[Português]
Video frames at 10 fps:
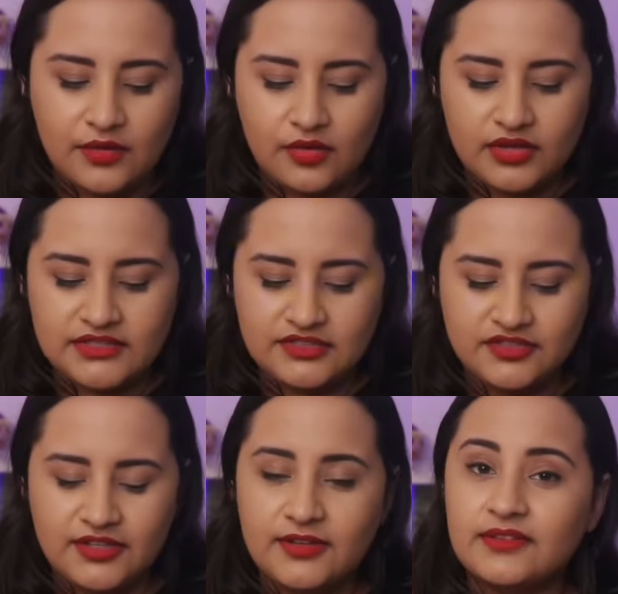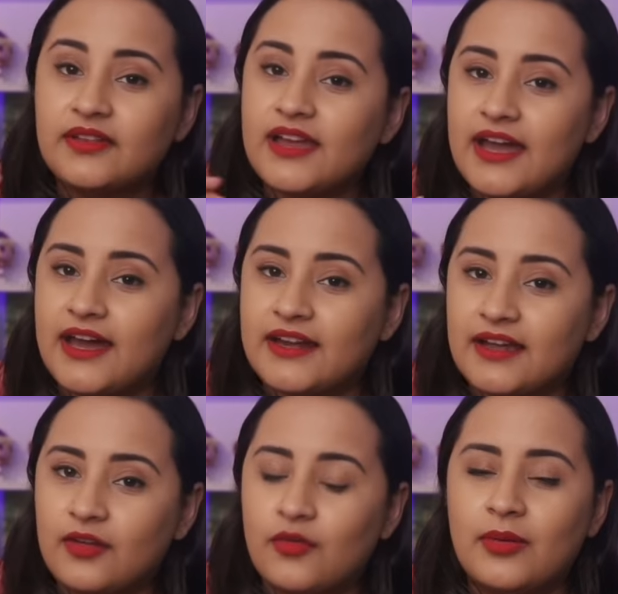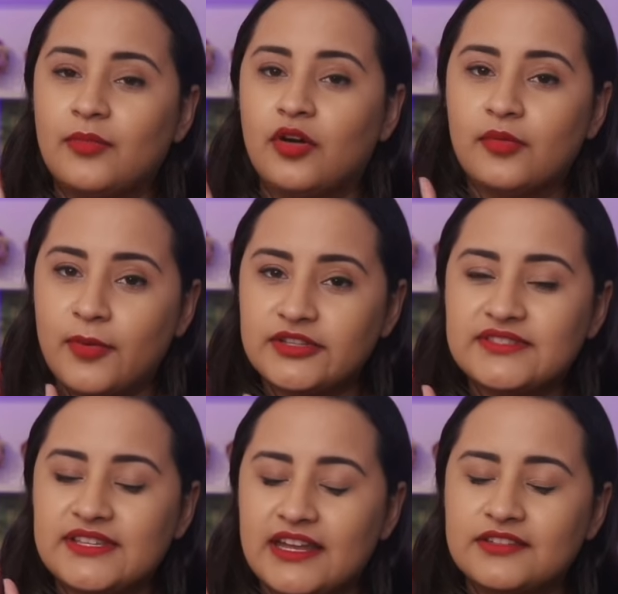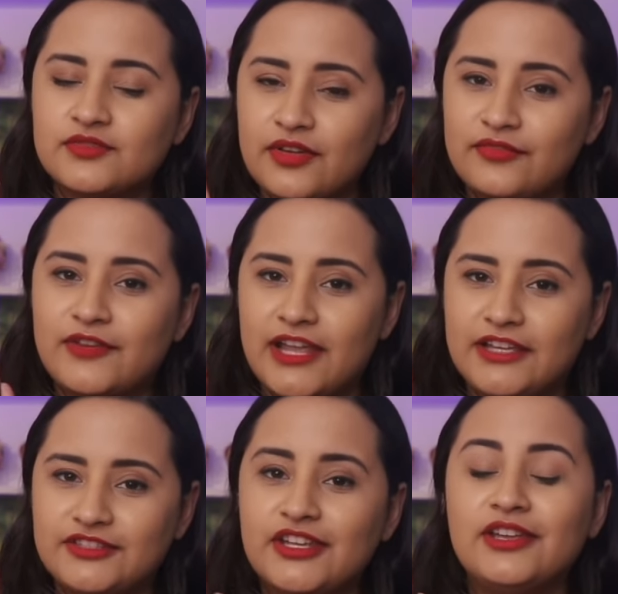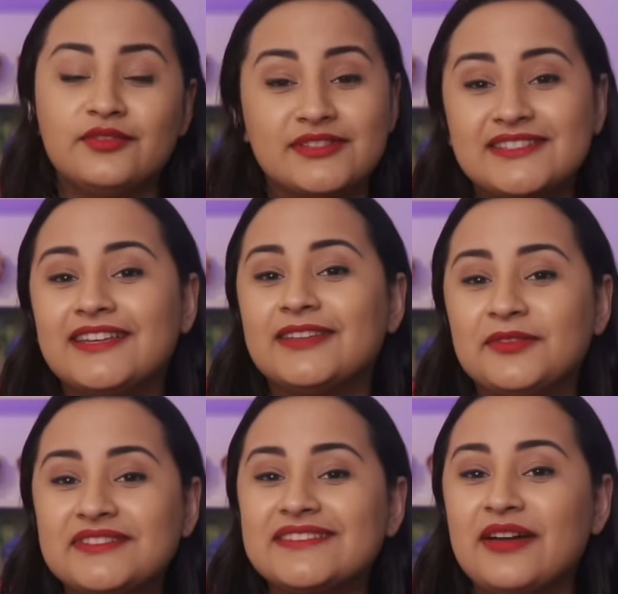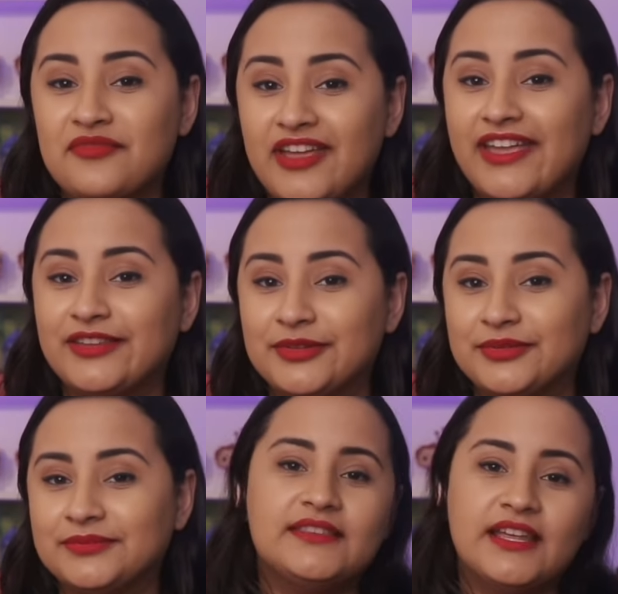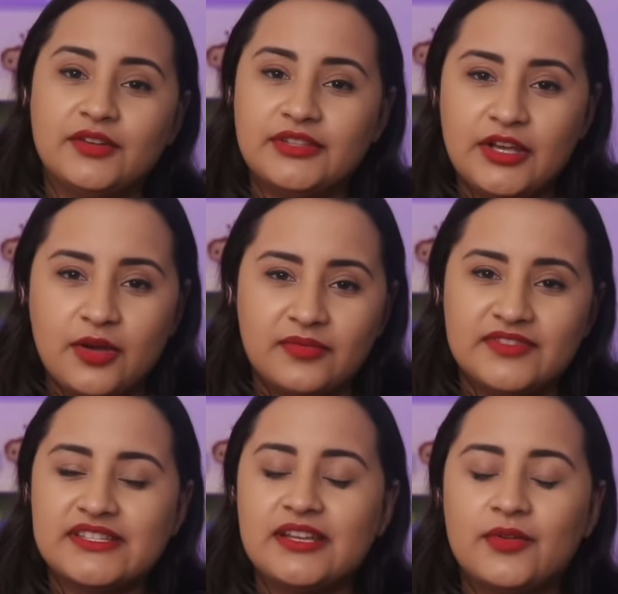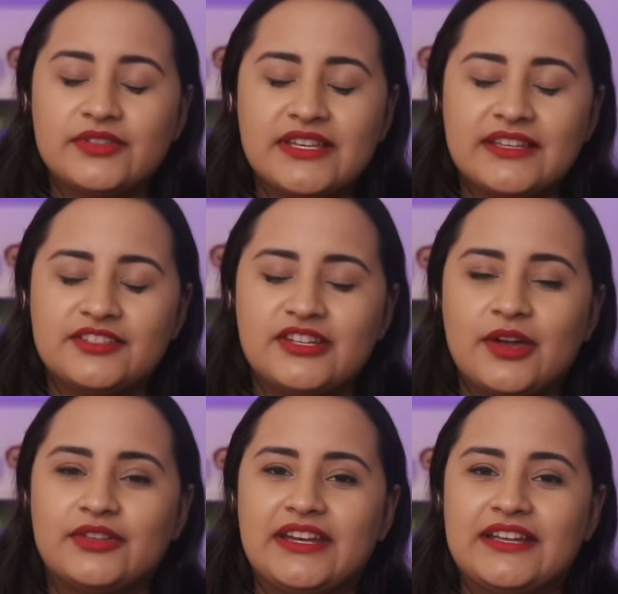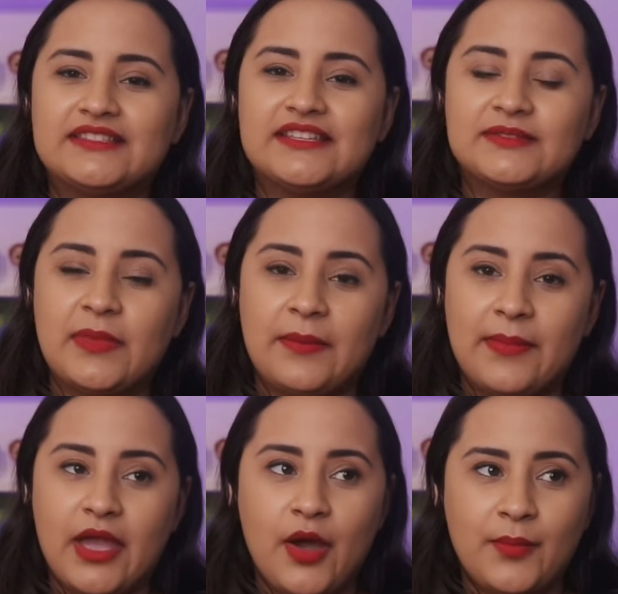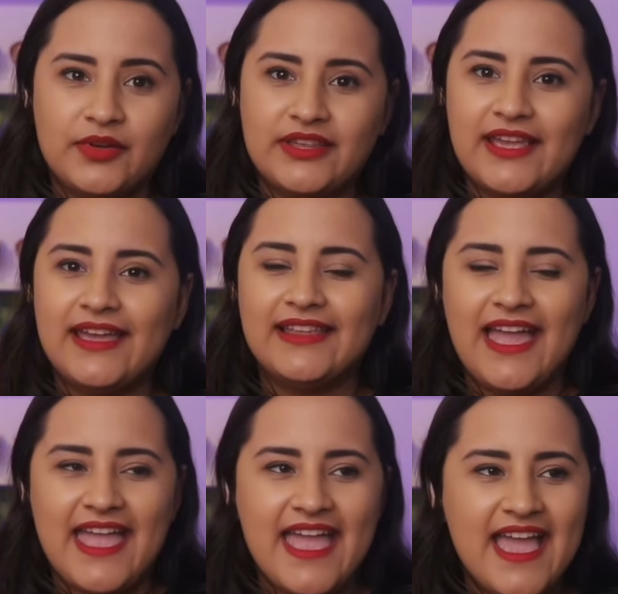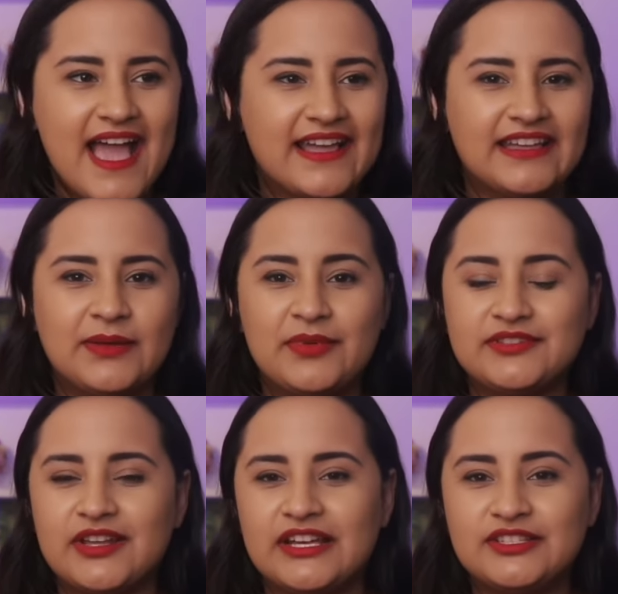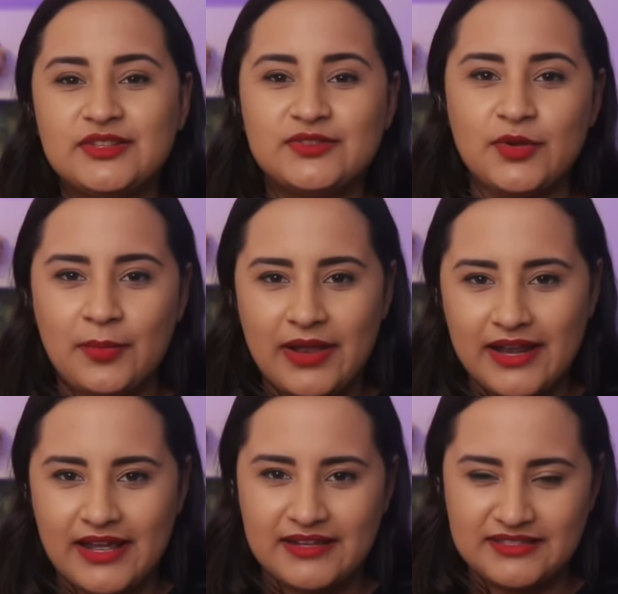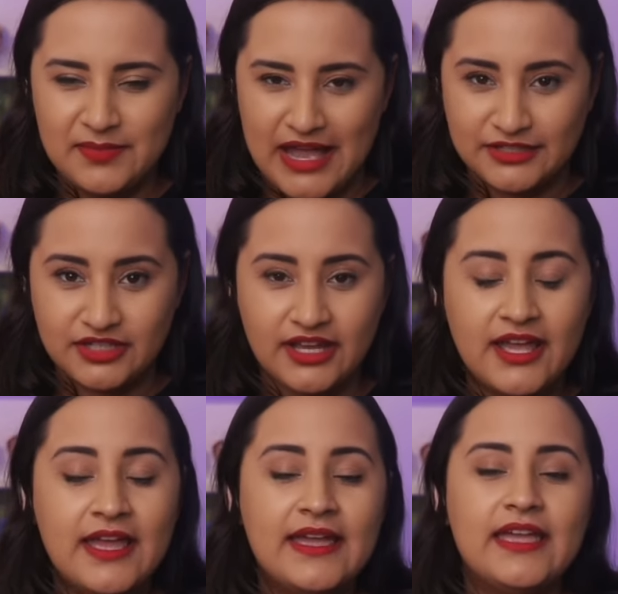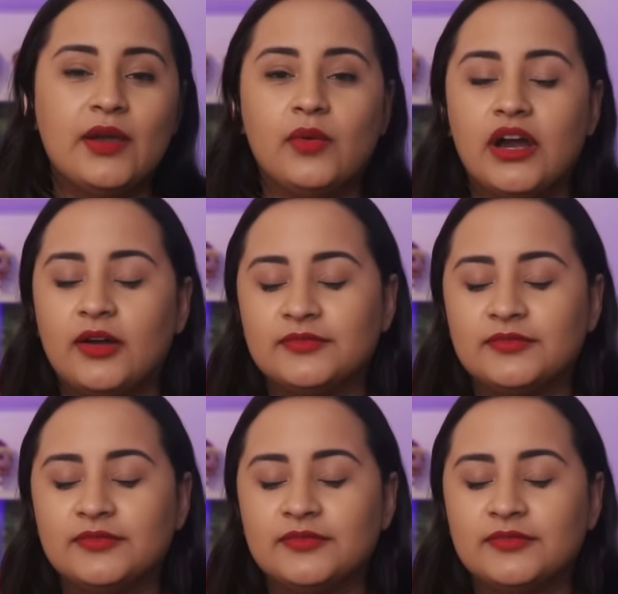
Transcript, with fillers: coisa de, cara, o amor pode estar na sua frente e você não está vendo. Não tem como você não gostar da Dina Rodrigues nesse papel, porque ela é aquela personagem super carismática. Eu amo,